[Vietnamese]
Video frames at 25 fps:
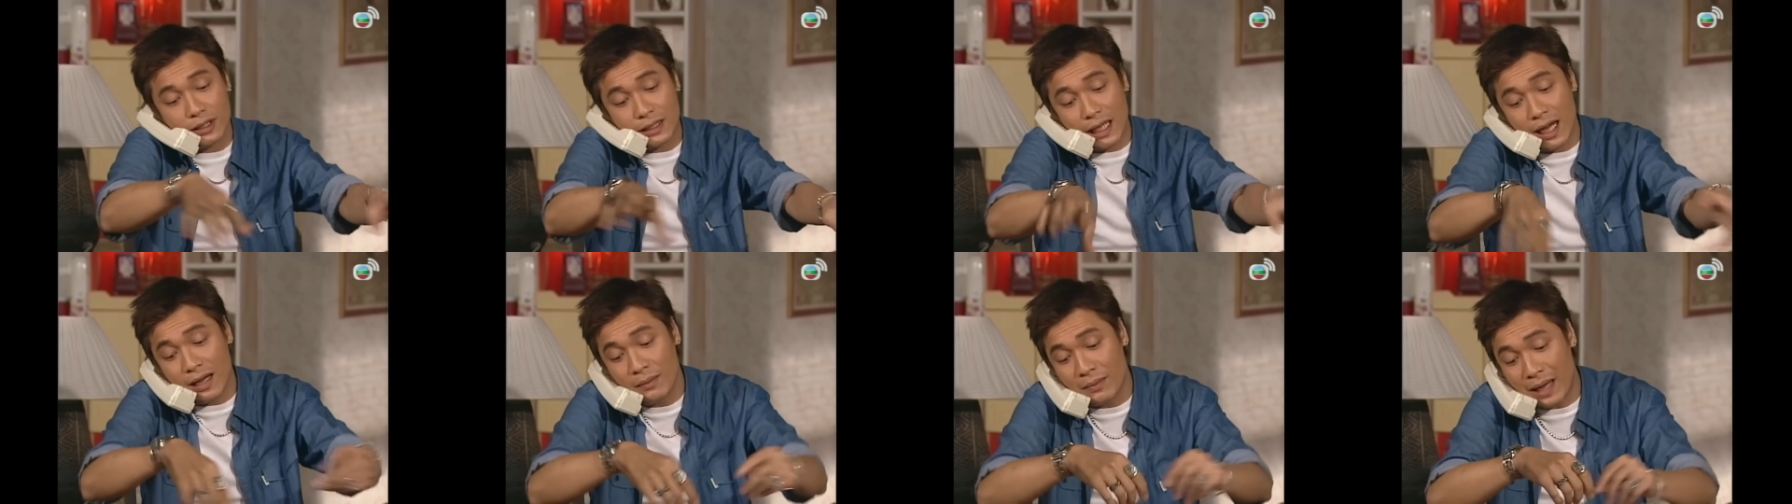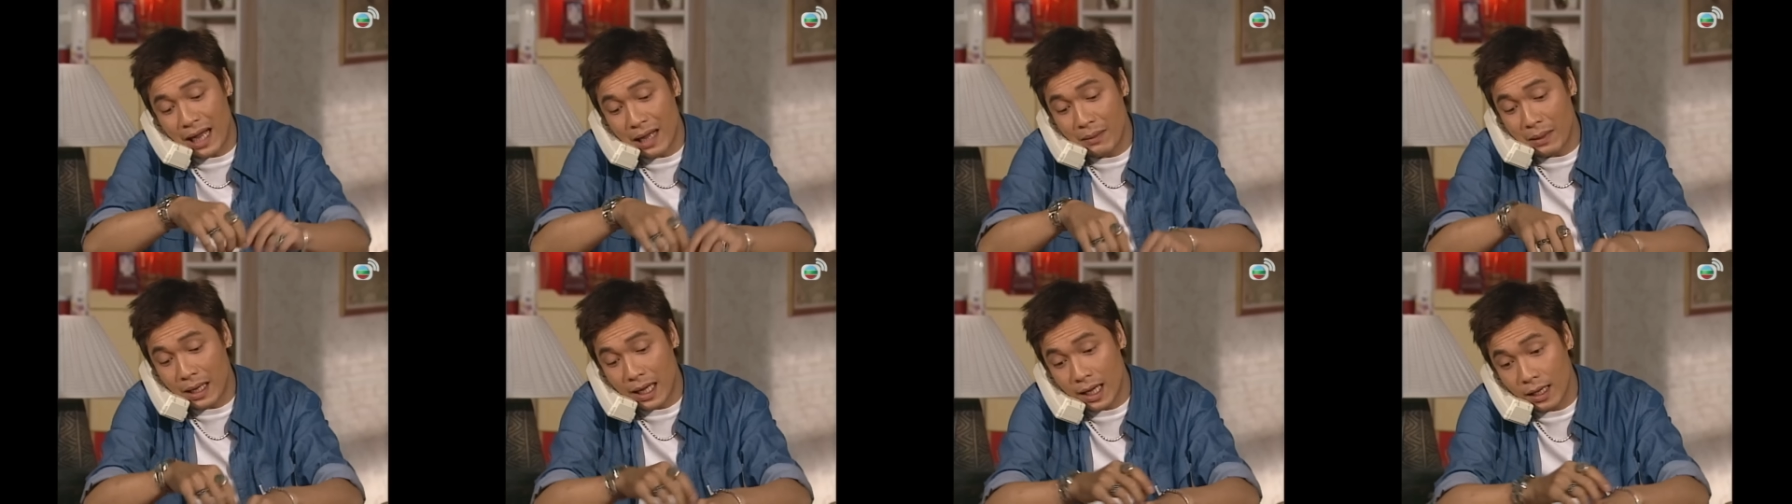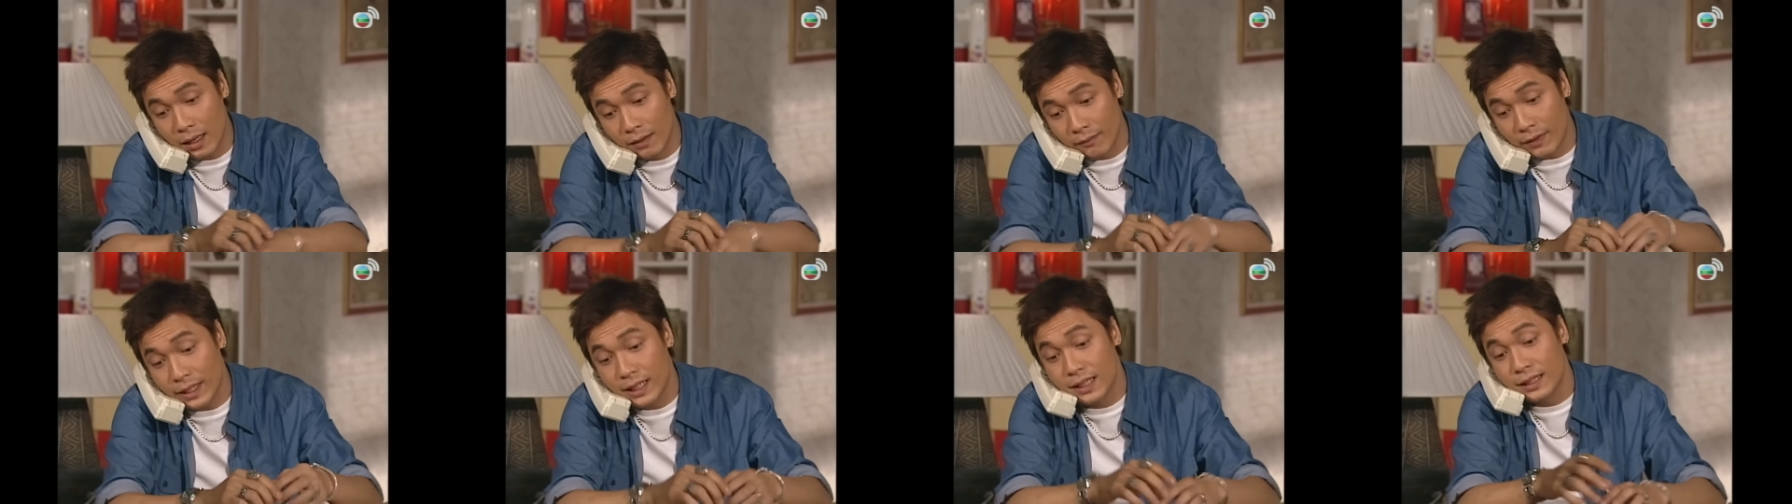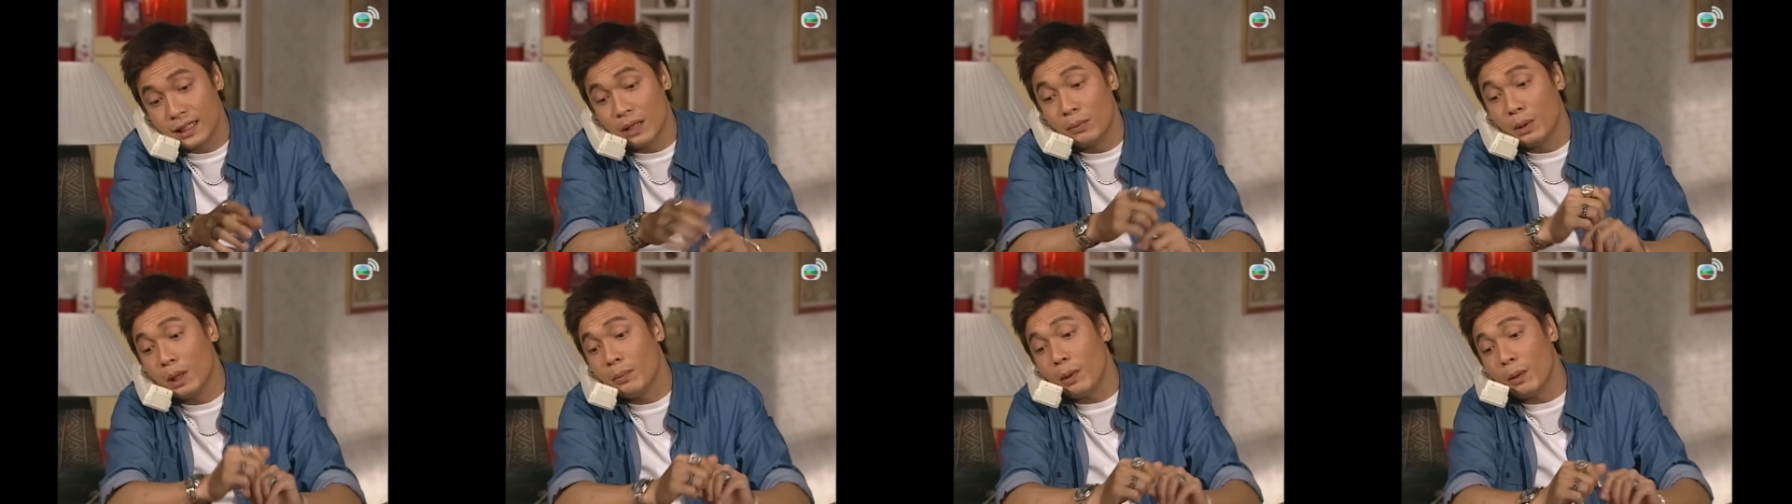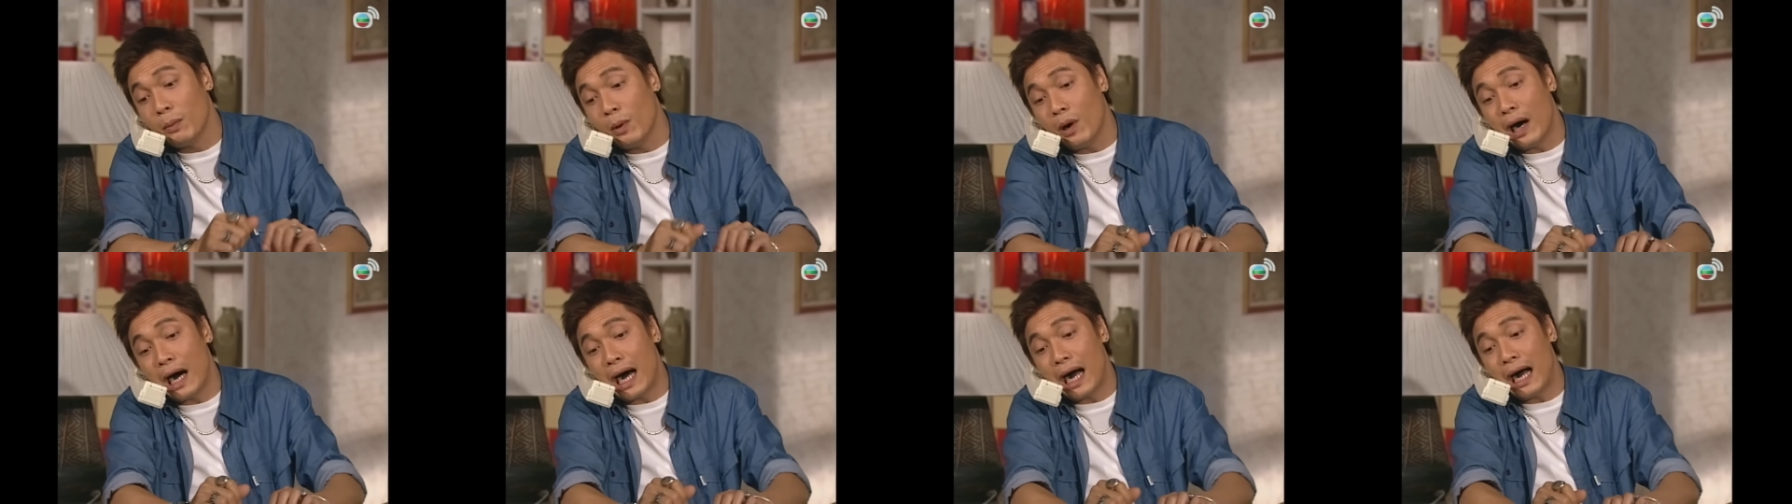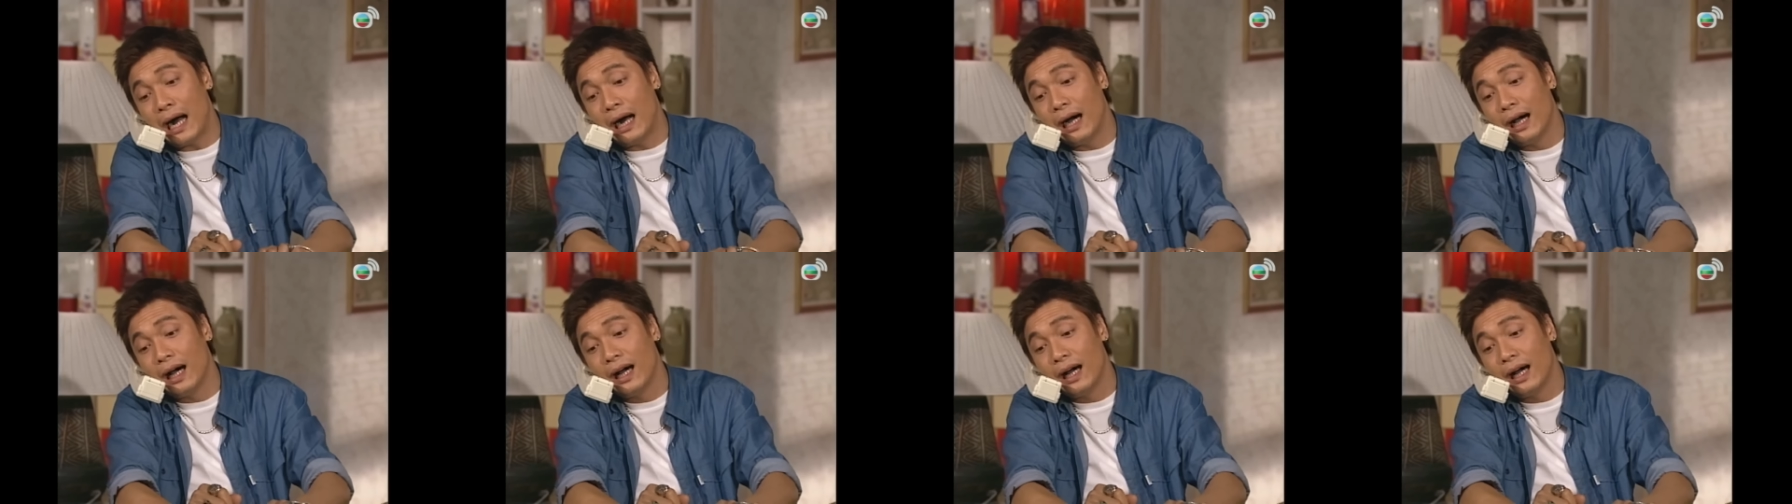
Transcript: đánh bài với chúng tôi Quay có đi coi thách nước